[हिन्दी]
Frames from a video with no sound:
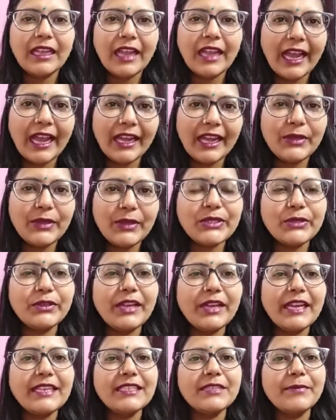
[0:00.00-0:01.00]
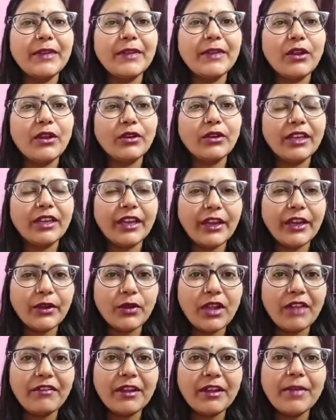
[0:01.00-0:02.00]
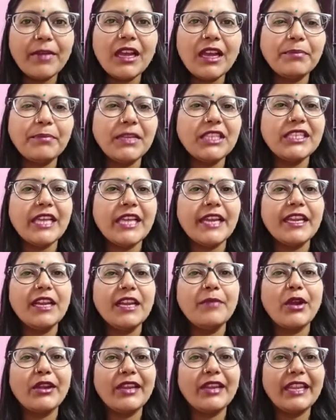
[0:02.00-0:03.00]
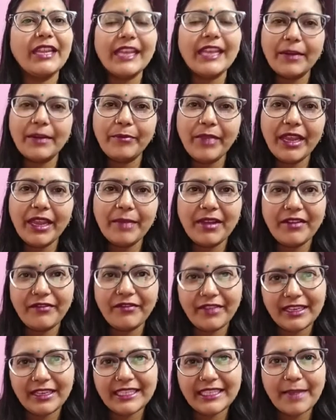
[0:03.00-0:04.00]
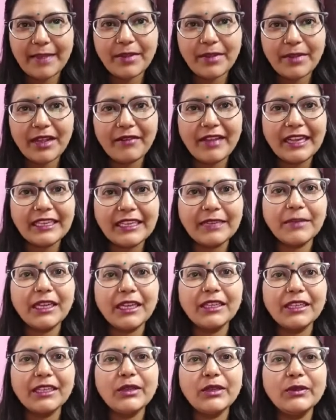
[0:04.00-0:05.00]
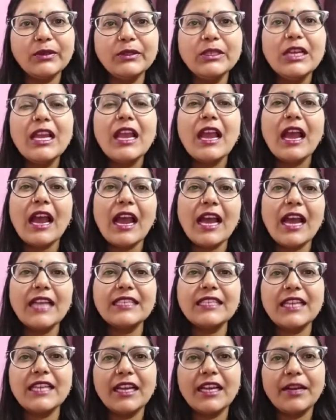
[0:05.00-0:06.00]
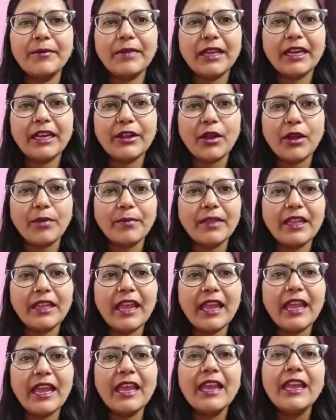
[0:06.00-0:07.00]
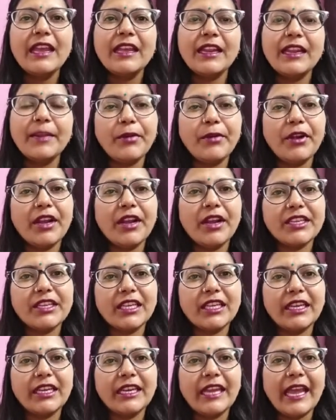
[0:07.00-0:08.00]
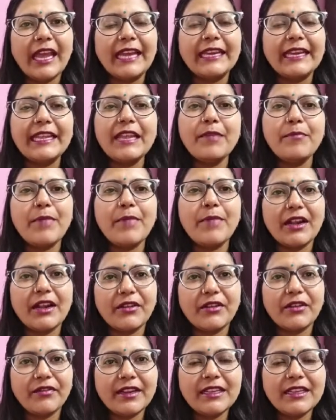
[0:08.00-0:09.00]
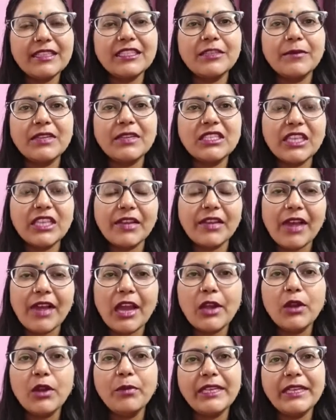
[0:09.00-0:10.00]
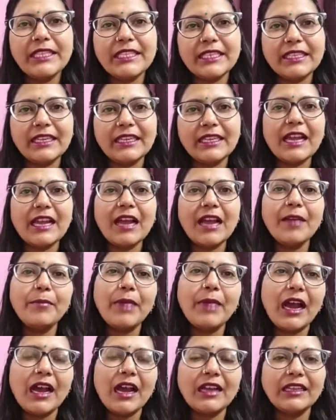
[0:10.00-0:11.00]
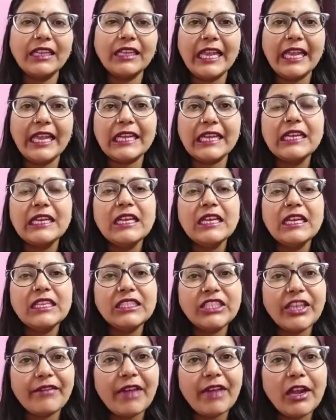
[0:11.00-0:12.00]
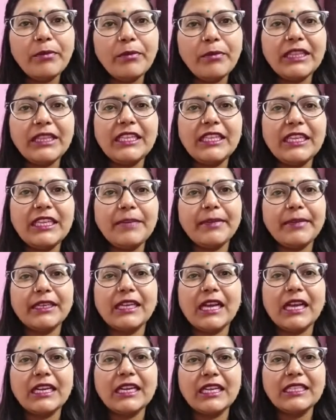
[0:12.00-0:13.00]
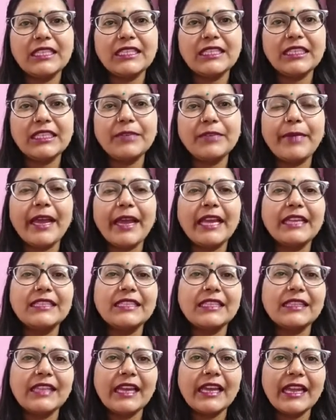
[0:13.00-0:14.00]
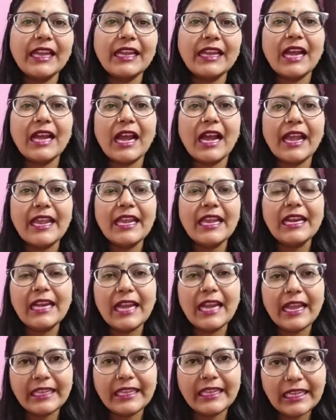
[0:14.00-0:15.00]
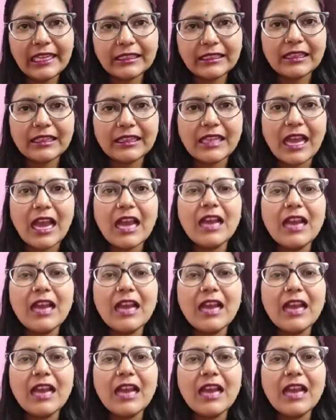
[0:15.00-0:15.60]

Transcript: हेलो स्टूडेंट्स मैं डॉक्टर रेणुका वर्मा अपने चैनल बॉटनी ज्ञान में एक बार फिर से आपका वेलकम करती हूँ आज का हमारा टॉपिक है रिप्रोडक्शन इन एल्गी पार्ट फर्स्ट मीन शवालों में जनन का भाग एक शवालों में तीन प्रकार का जनन पाया जाता है कायिक लैंगिक तथा